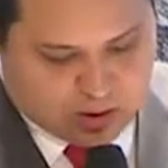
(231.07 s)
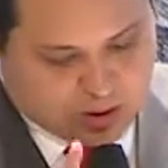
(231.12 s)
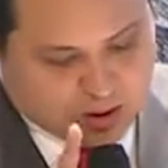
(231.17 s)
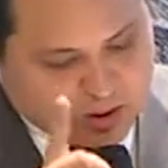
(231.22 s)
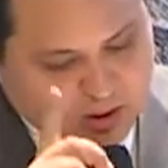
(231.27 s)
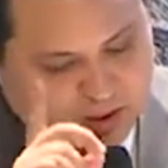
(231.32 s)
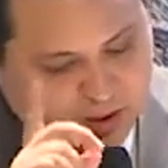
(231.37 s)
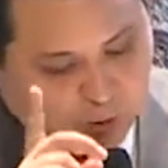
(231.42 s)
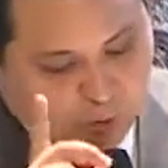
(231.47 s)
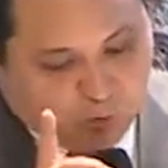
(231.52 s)

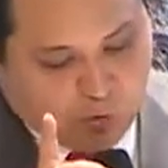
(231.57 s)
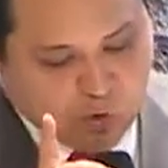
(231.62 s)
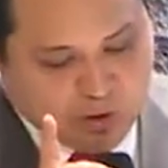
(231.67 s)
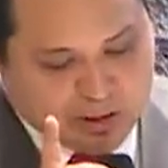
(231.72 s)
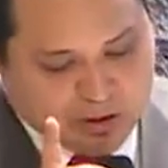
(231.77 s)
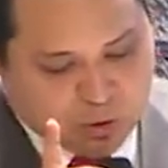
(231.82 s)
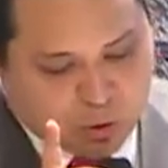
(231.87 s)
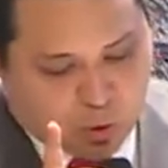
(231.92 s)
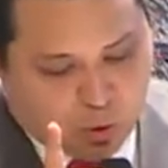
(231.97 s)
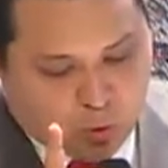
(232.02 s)
Não vou
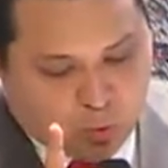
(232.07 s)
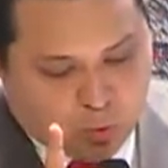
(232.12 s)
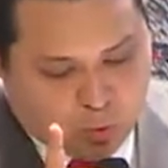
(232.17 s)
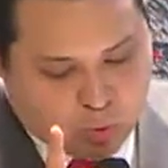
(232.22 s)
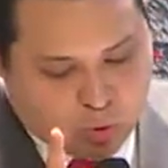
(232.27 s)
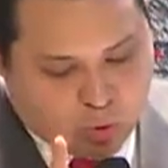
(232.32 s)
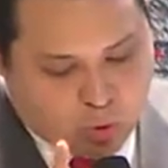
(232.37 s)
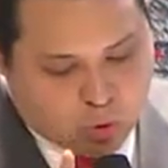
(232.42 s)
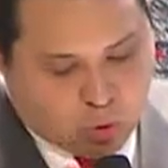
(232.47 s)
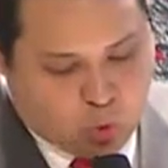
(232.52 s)
lá dou
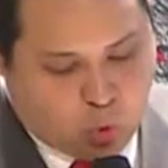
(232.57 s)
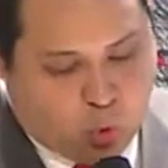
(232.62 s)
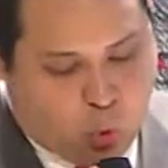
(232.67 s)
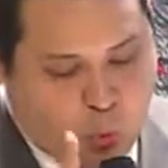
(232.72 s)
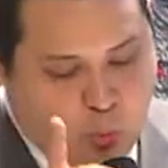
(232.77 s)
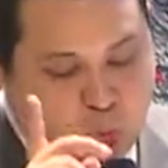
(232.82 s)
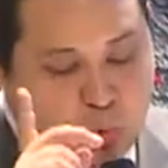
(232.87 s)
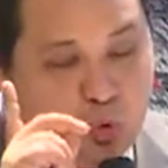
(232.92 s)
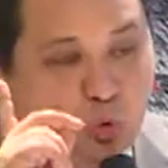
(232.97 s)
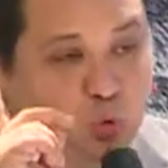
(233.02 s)

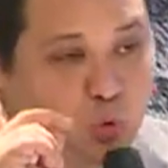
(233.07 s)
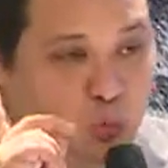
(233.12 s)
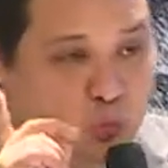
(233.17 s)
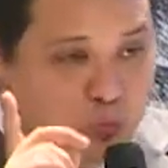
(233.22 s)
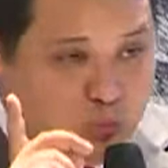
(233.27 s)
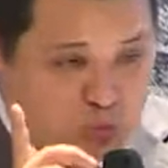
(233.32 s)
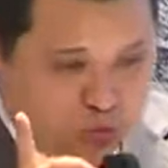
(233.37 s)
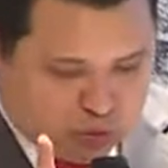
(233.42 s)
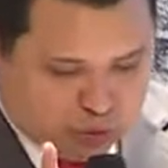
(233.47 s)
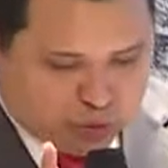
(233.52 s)
como o
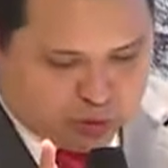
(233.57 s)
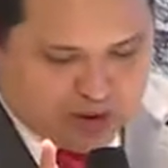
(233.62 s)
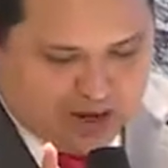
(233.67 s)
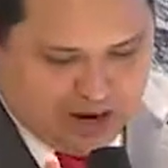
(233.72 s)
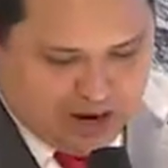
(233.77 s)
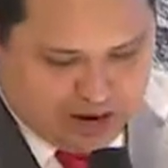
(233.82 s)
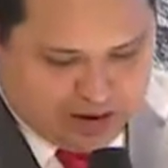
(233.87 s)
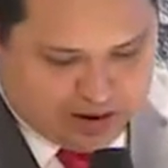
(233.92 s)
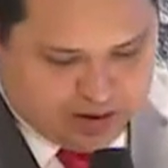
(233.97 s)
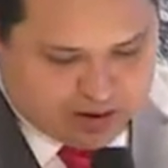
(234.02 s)
mundo dá.